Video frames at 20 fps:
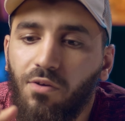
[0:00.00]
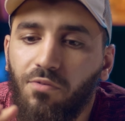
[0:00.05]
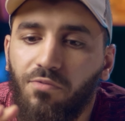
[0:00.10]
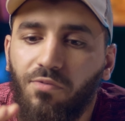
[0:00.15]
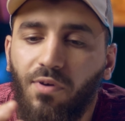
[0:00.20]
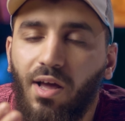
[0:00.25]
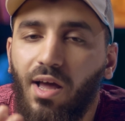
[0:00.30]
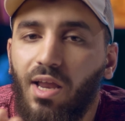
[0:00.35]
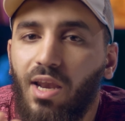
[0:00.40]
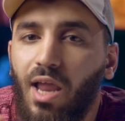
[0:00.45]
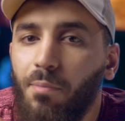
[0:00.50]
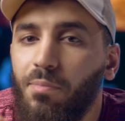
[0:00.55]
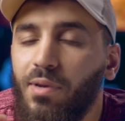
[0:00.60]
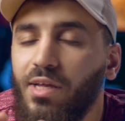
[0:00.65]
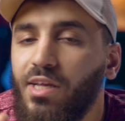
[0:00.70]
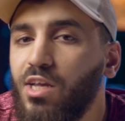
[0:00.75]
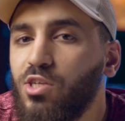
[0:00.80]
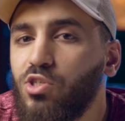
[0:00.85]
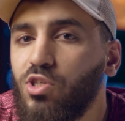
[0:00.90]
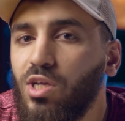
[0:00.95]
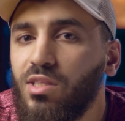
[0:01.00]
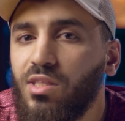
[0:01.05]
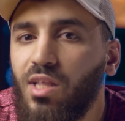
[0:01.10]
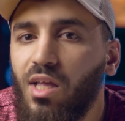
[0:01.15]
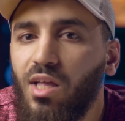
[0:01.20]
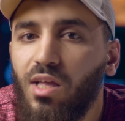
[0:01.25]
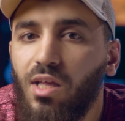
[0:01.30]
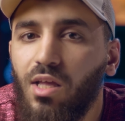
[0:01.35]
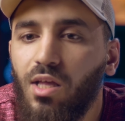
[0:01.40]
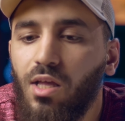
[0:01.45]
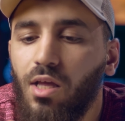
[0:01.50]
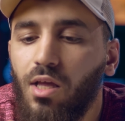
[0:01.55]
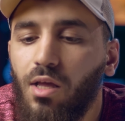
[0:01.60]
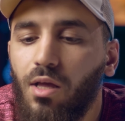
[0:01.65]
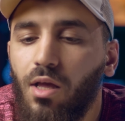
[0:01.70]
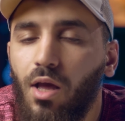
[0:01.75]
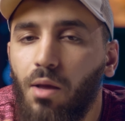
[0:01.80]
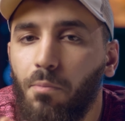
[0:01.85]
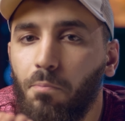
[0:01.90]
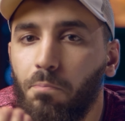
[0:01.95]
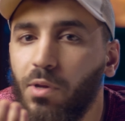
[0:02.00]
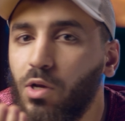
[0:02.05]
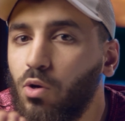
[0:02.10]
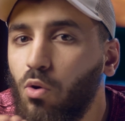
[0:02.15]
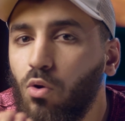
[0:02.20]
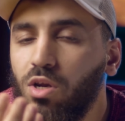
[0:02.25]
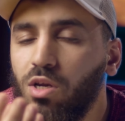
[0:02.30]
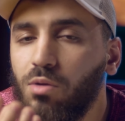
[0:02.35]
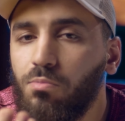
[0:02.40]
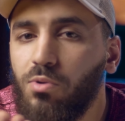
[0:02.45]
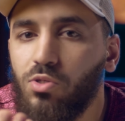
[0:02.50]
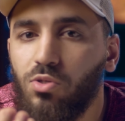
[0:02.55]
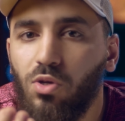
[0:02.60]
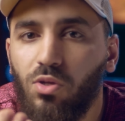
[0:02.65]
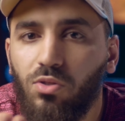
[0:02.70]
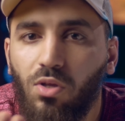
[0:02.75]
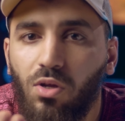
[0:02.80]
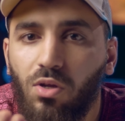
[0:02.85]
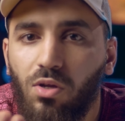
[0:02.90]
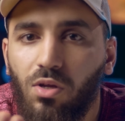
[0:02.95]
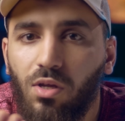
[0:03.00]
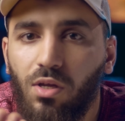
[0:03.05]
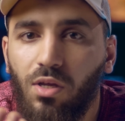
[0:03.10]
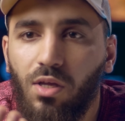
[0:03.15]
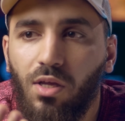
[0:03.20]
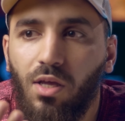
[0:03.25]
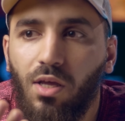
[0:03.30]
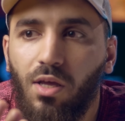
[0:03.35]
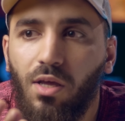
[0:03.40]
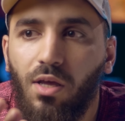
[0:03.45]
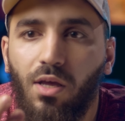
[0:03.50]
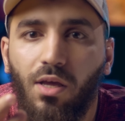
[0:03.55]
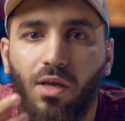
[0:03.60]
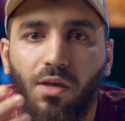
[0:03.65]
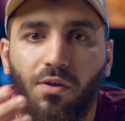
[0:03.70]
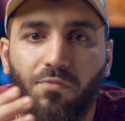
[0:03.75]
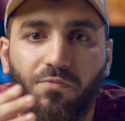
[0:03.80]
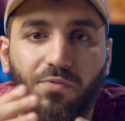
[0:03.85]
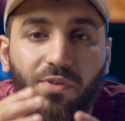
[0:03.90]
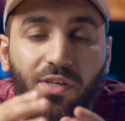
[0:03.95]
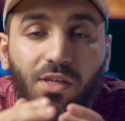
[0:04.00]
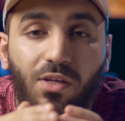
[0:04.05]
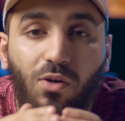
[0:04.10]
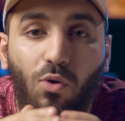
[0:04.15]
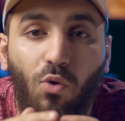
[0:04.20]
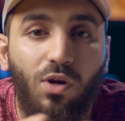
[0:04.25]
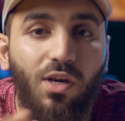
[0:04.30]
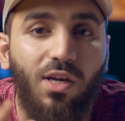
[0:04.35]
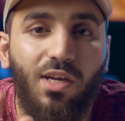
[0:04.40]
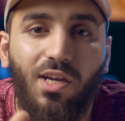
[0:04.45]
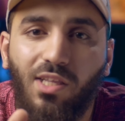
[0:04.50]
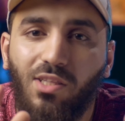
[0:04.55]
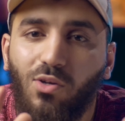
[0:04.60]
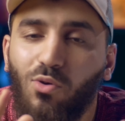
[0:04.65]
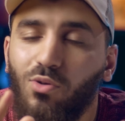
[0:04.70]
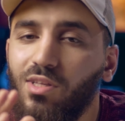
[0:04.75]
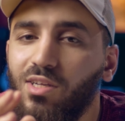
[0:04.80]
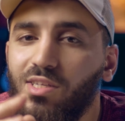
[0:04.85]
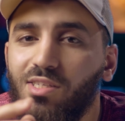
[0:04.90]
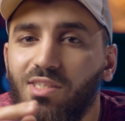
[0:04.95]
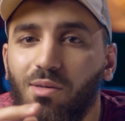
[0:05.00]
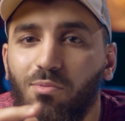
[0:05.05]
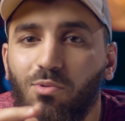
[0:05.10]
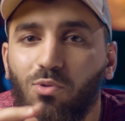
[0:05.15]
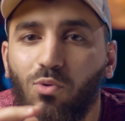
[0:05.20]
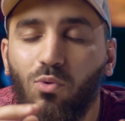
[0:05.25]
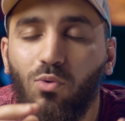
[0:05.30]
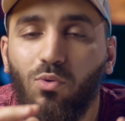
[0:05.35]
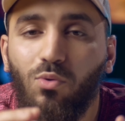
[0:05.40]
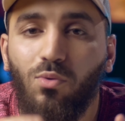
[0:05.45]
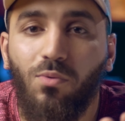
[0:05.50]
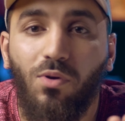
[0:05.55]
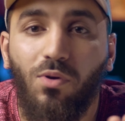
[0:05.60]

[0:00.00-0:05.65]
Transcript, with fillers: فالابلكيشن ده بكل بساطه آه، في كل اللي احنا كنا لسه بنقوله